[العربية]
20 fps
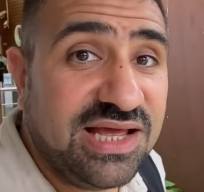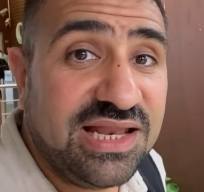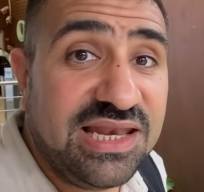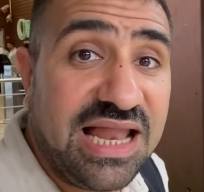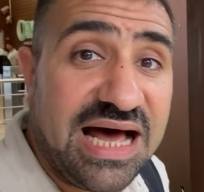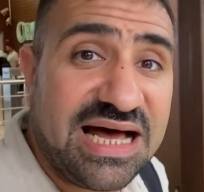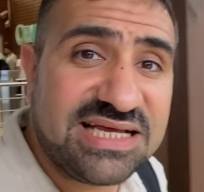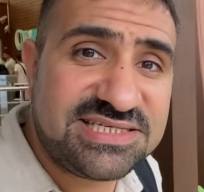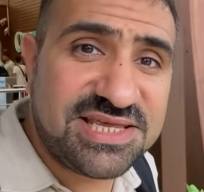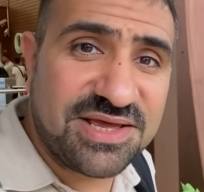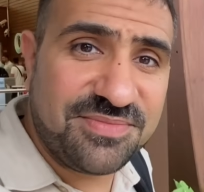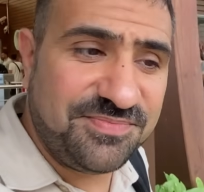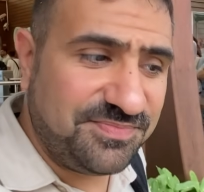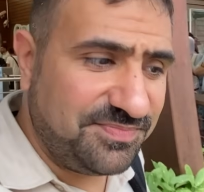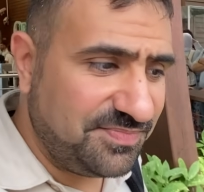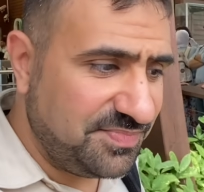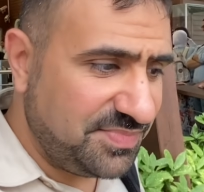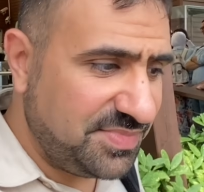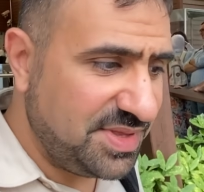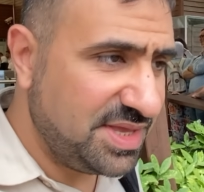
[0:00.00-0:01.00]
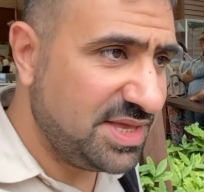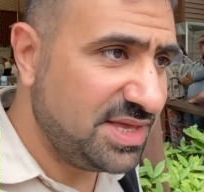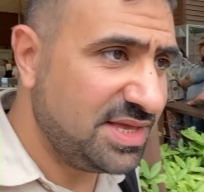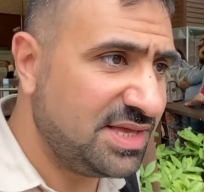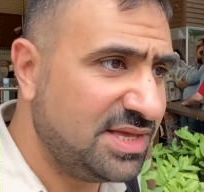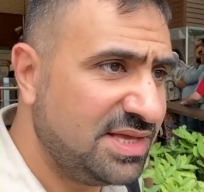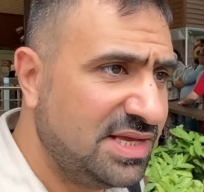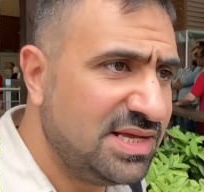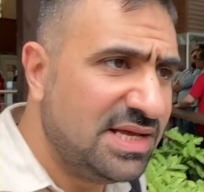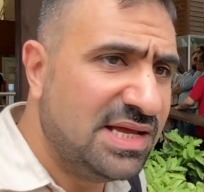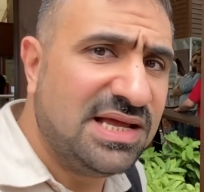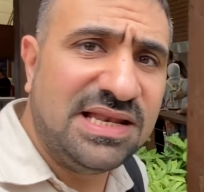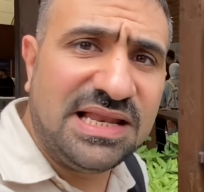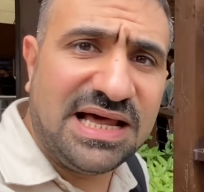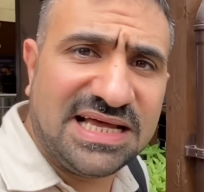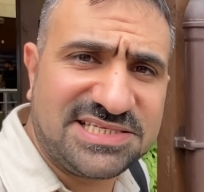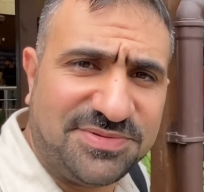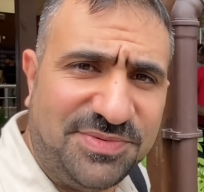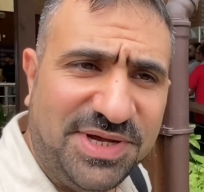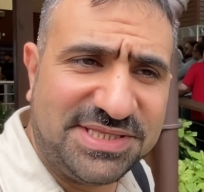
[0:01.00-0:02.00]
لازم
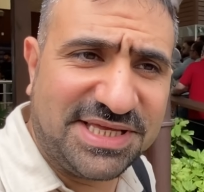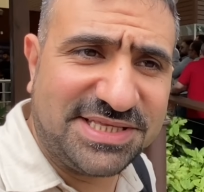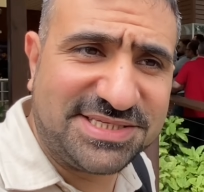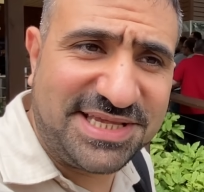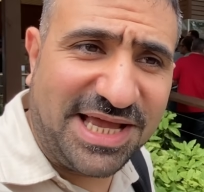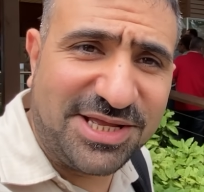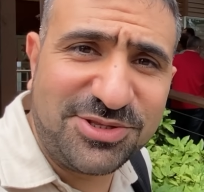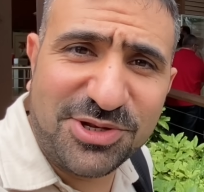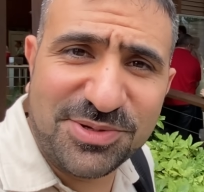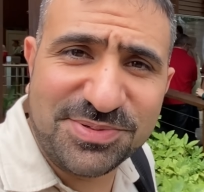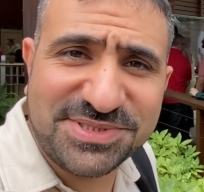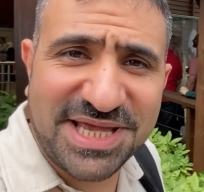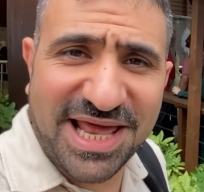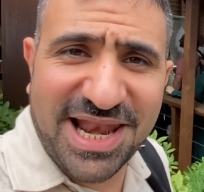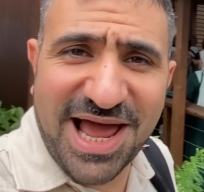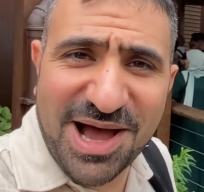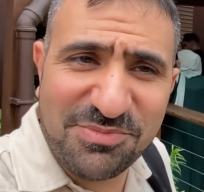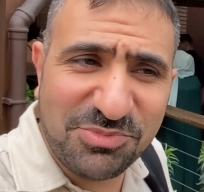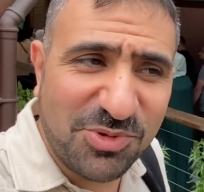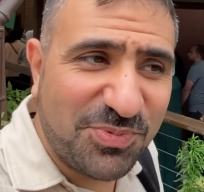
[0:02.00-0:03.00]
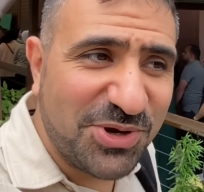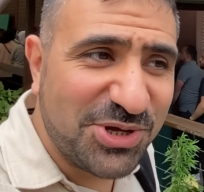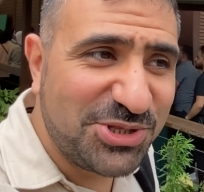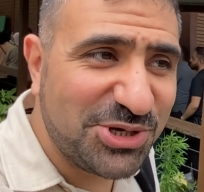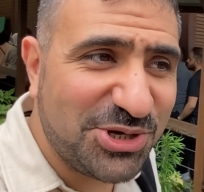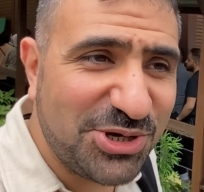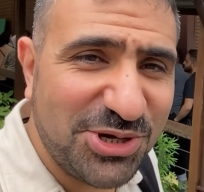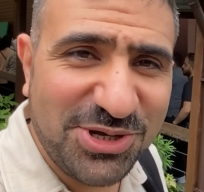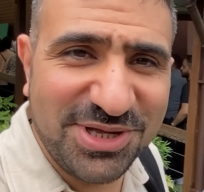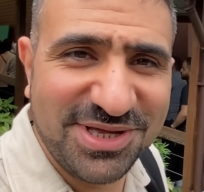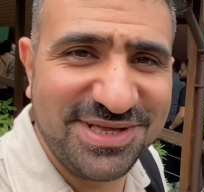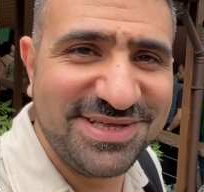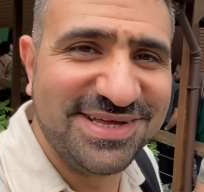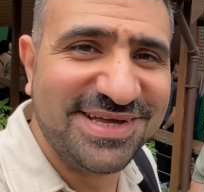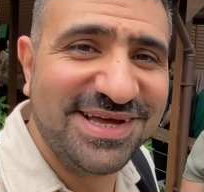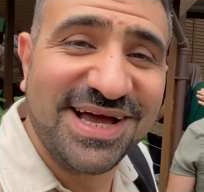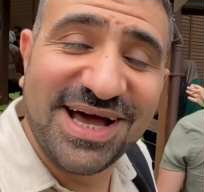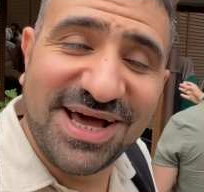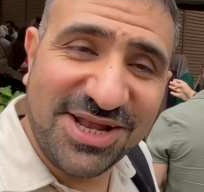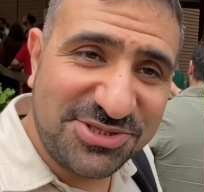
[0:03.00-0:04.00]
لازم حتى تصعدون بسلام وبهدوء
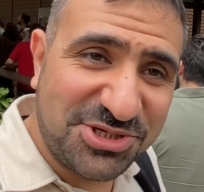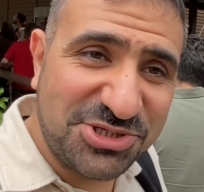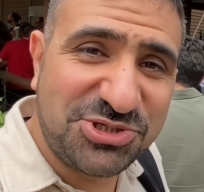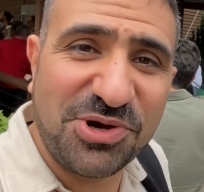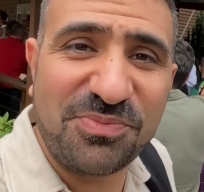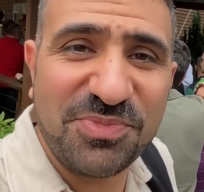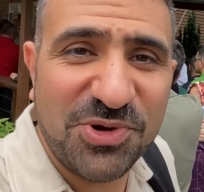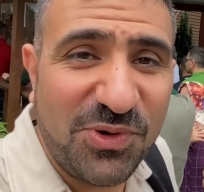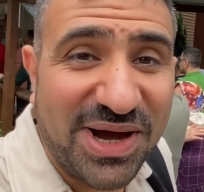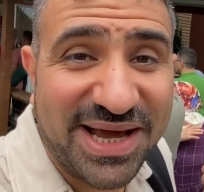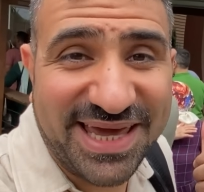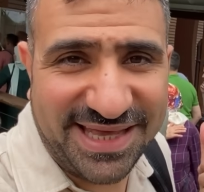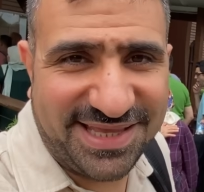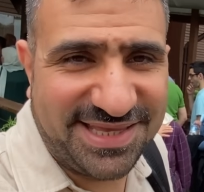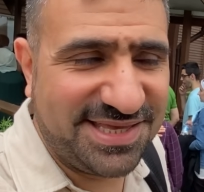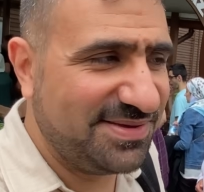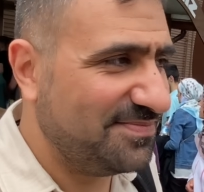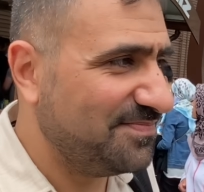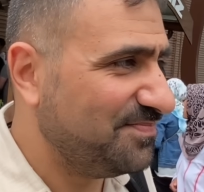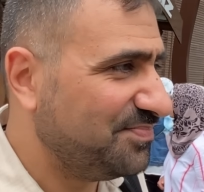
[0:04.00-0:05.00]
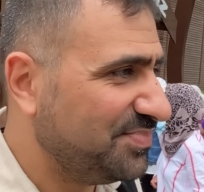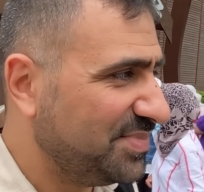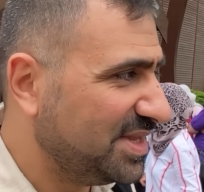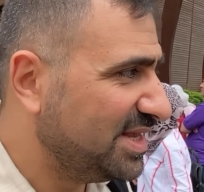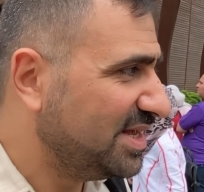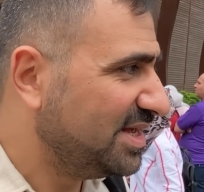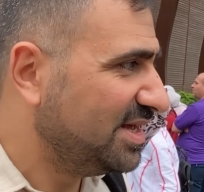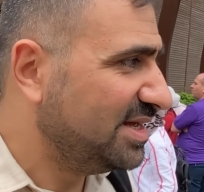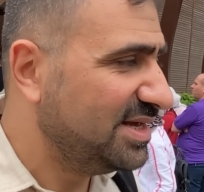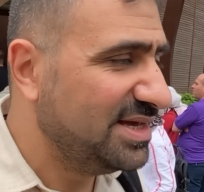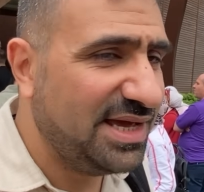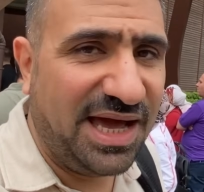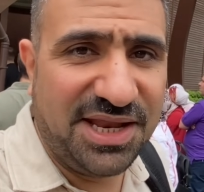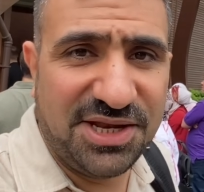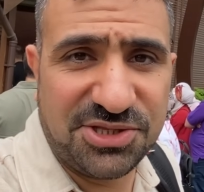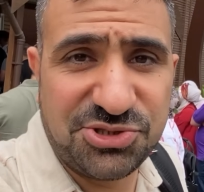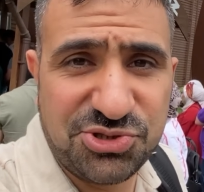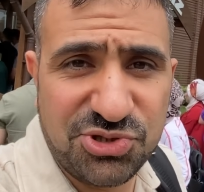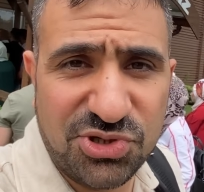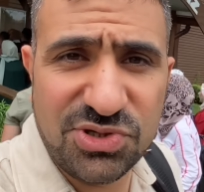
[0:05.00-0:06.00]
تجون من وقت
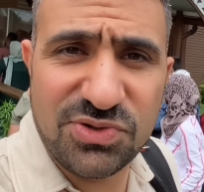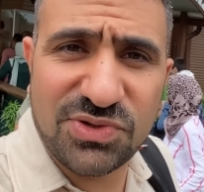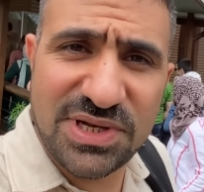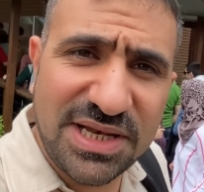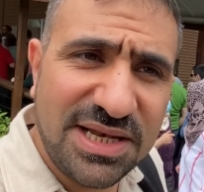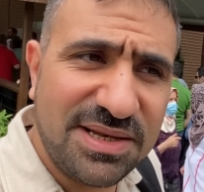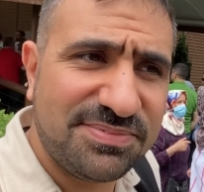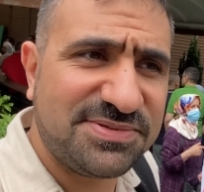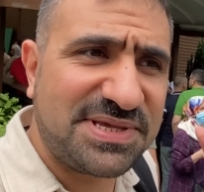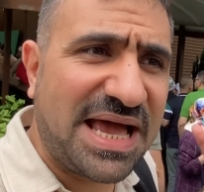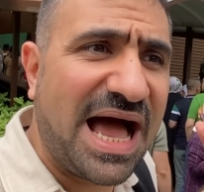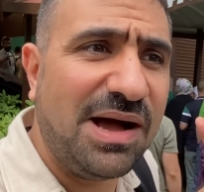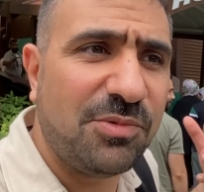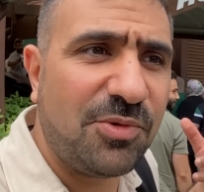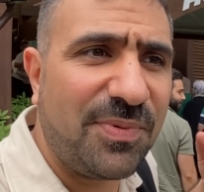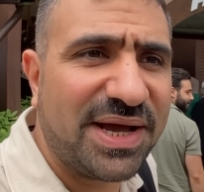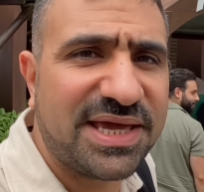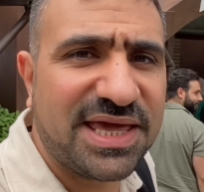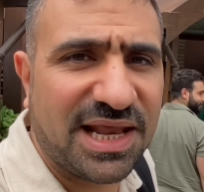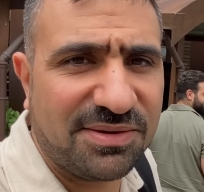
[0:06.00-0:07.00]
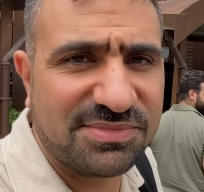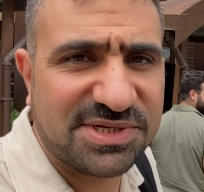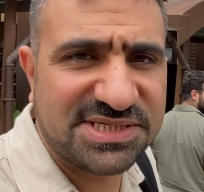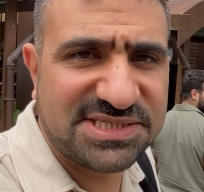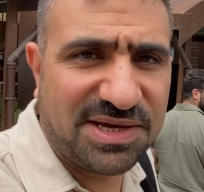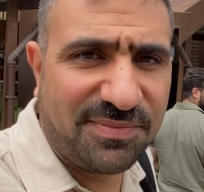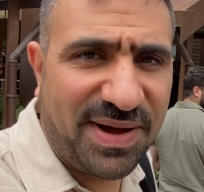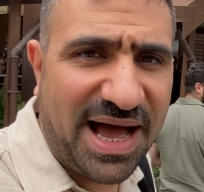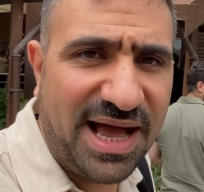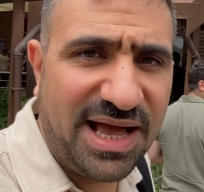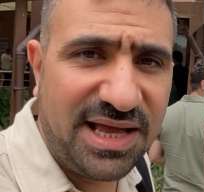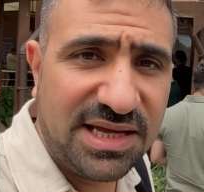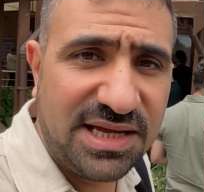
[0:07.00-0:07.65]
يعني تجون الساعة مبكرة من الصباح